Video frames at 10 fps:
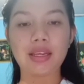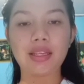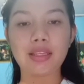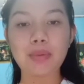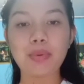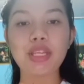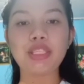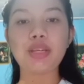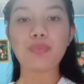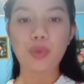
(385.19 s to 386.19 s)
dapat
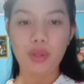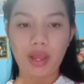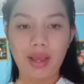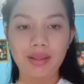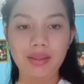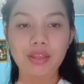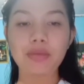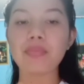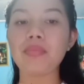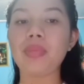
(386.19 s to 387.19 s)
disimpulkan
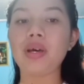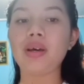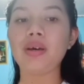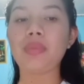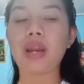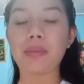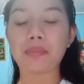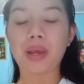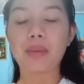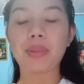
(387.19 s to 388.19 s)
beberapa